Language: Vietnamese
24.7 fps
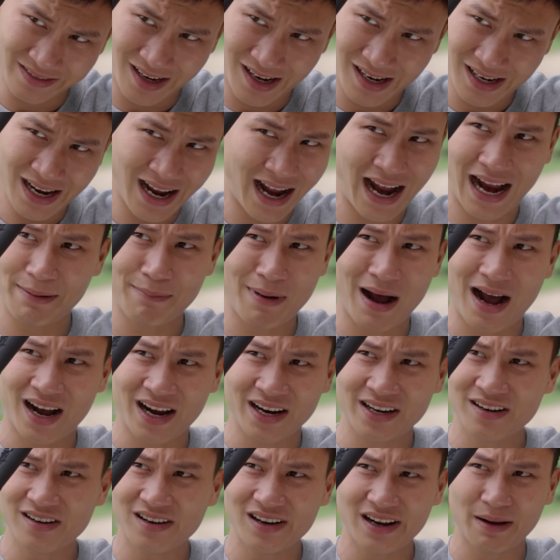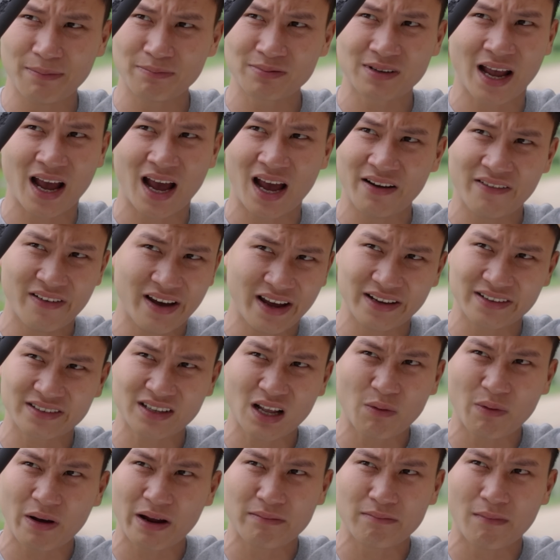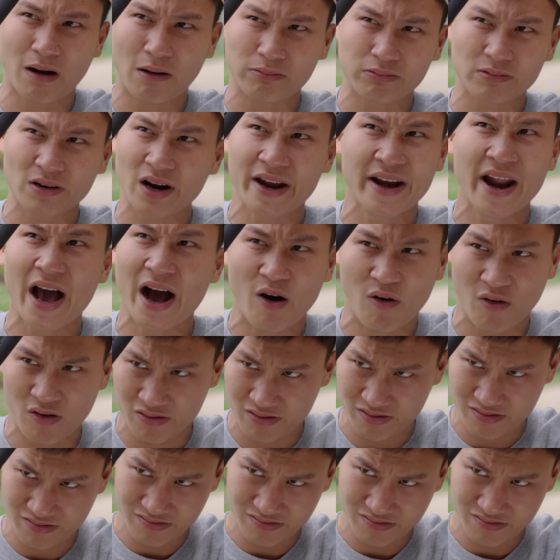Đấy hai ba ngày nữa em thề với anh tóc anh mọc đầy đầu